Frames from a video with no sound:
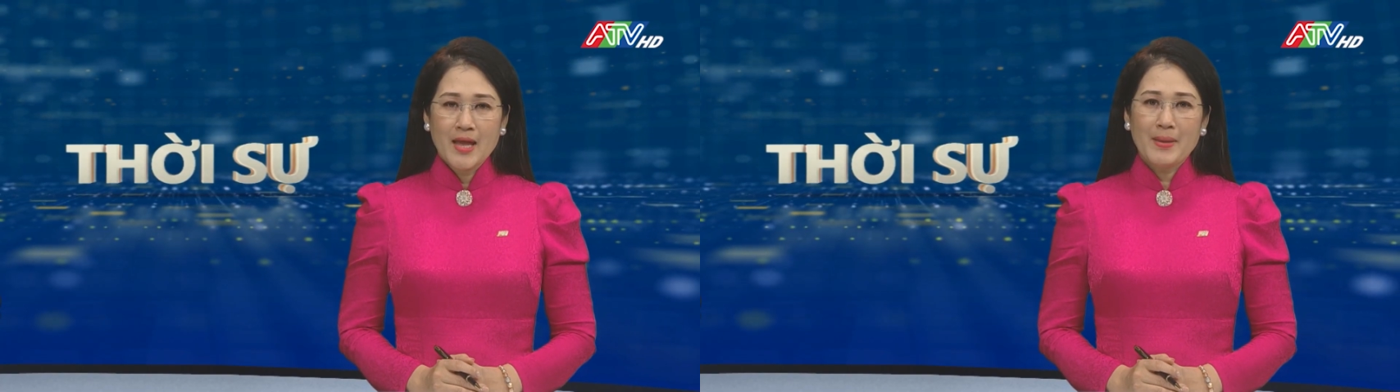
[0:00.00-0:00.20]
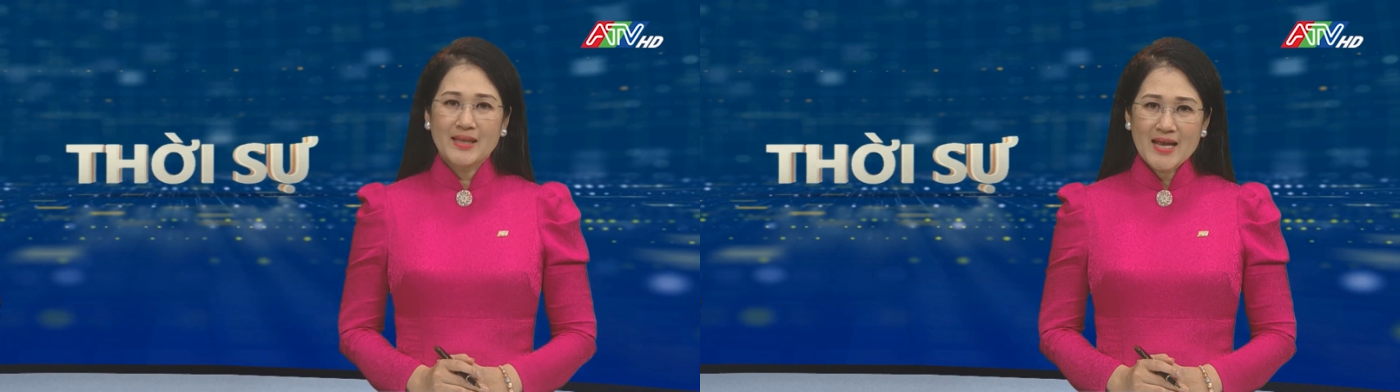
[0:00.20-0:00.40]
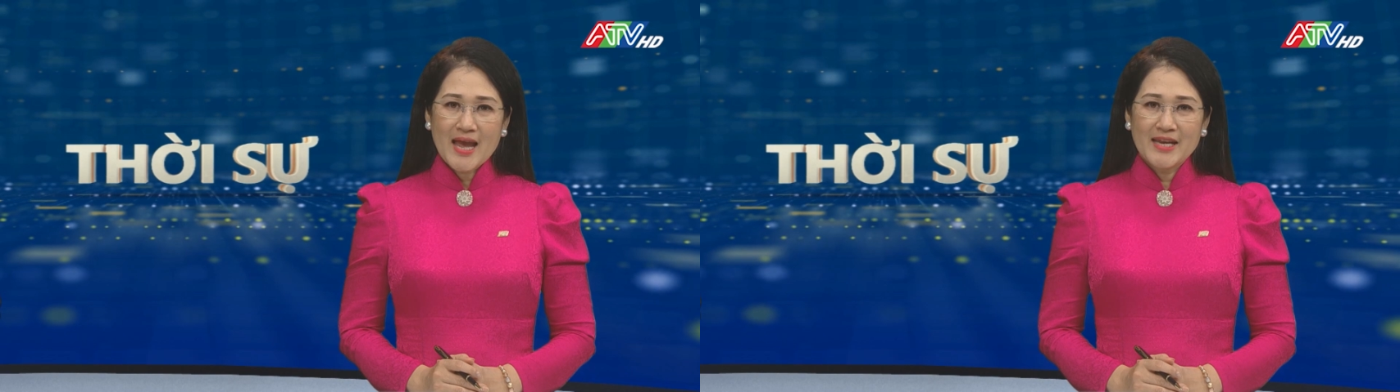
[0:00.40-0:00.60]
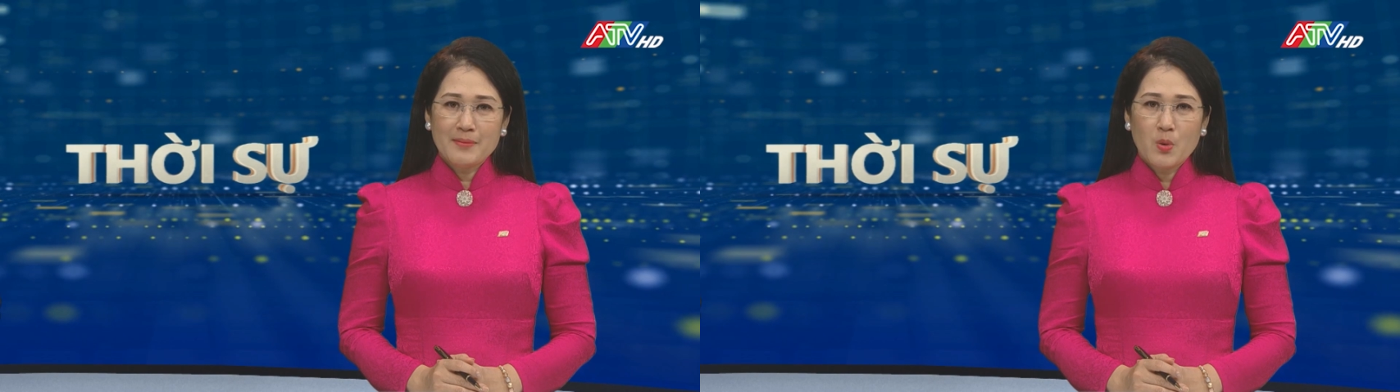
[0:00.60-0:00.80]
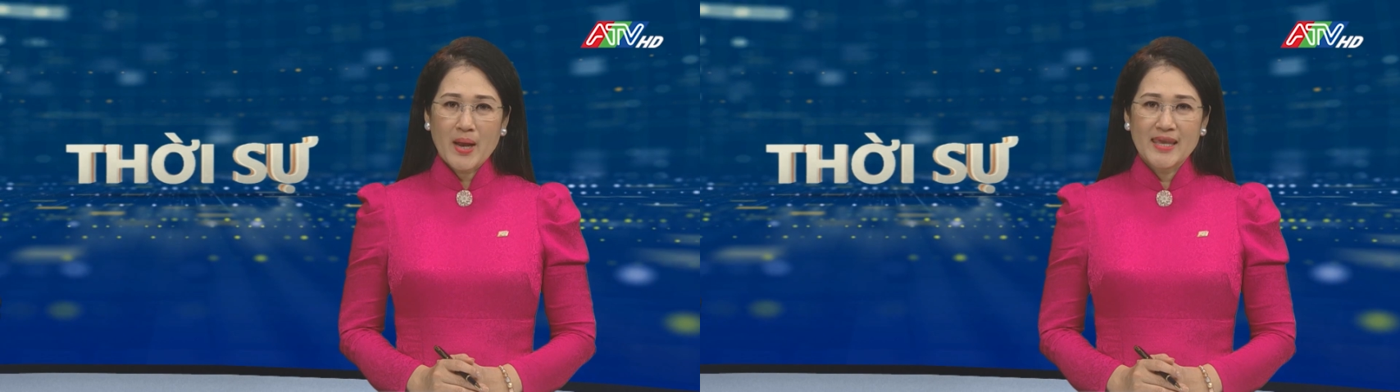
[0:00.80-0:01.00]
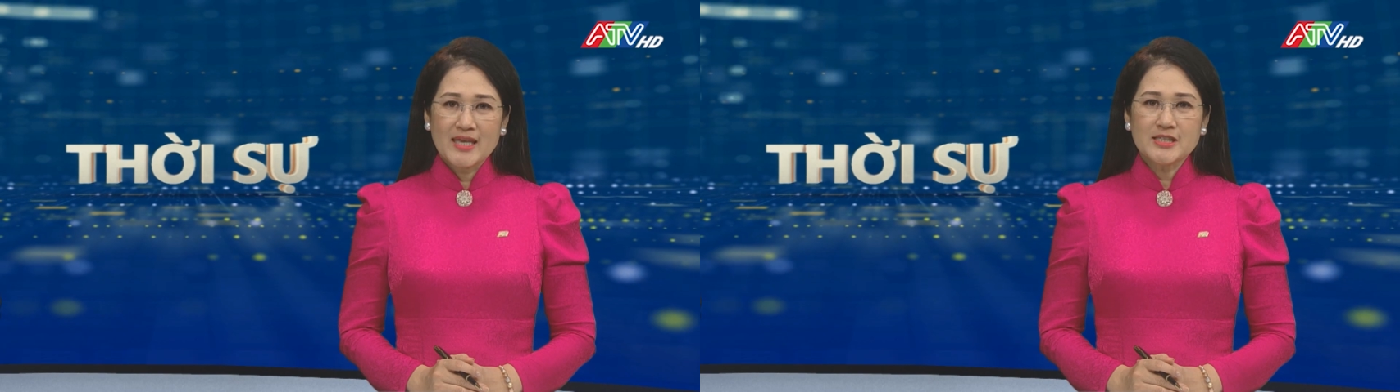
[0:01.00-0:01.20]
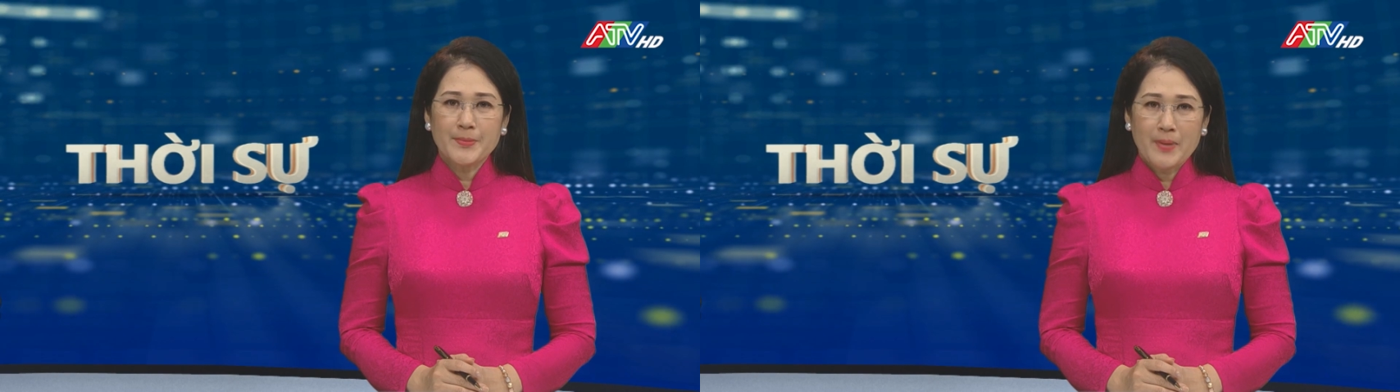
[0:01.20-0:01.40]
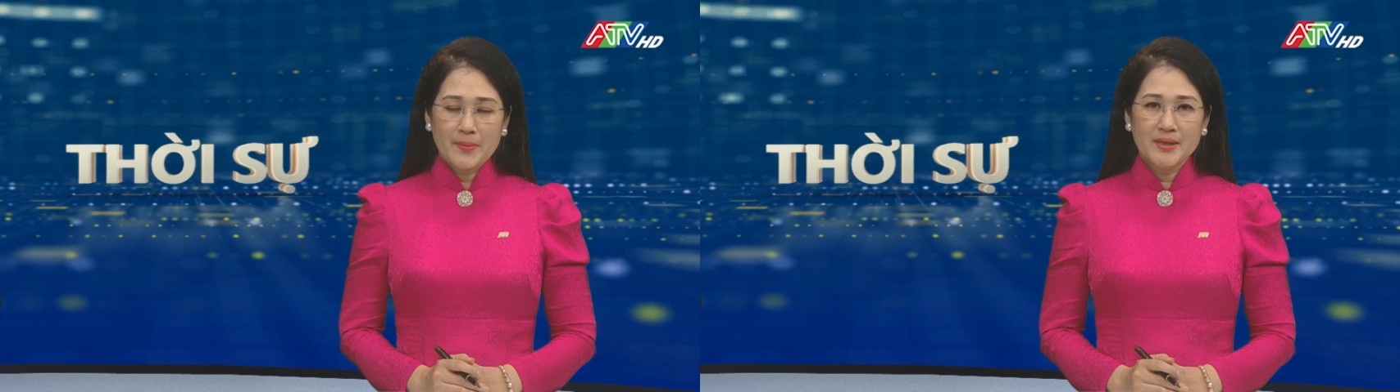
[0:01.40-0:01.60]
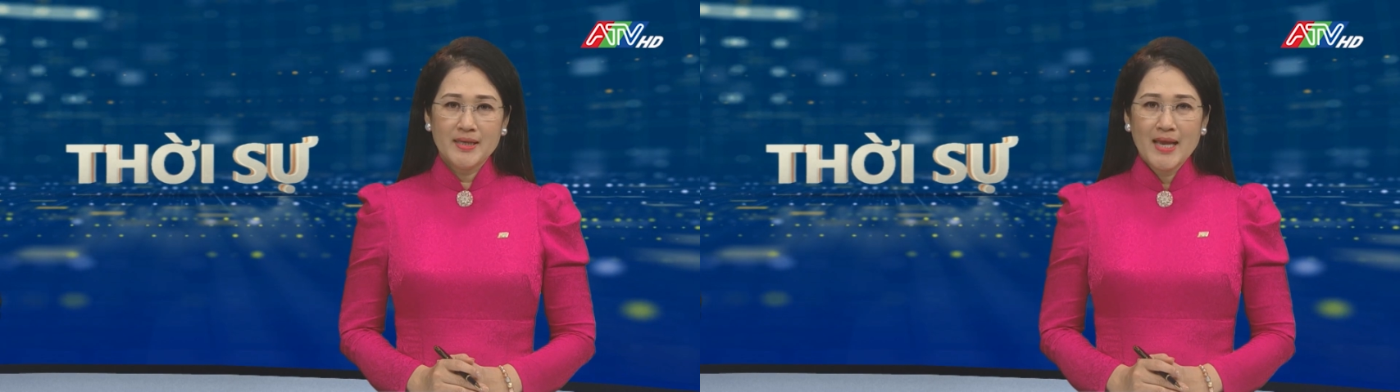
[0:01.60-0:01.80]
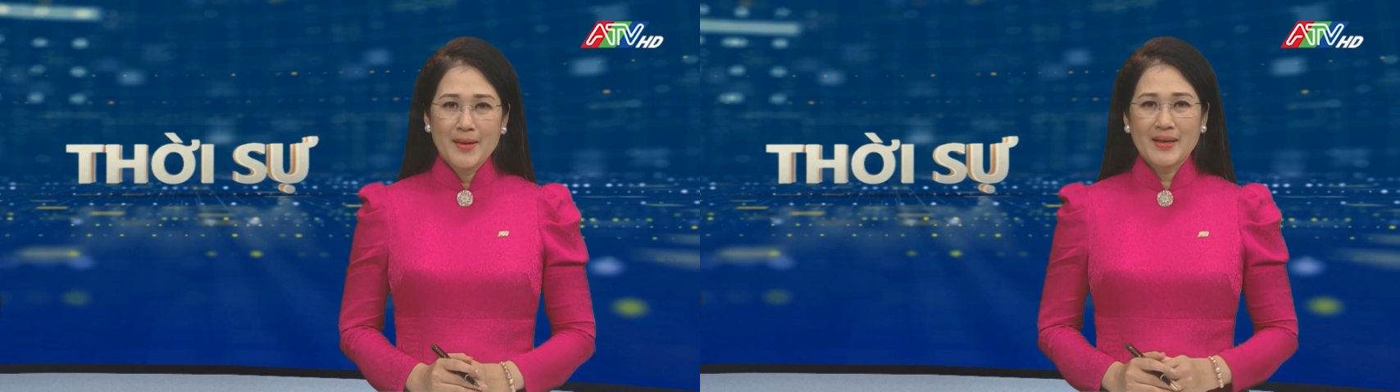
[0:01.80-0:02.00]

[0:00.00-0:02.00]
3 tháng 2 năm 1930,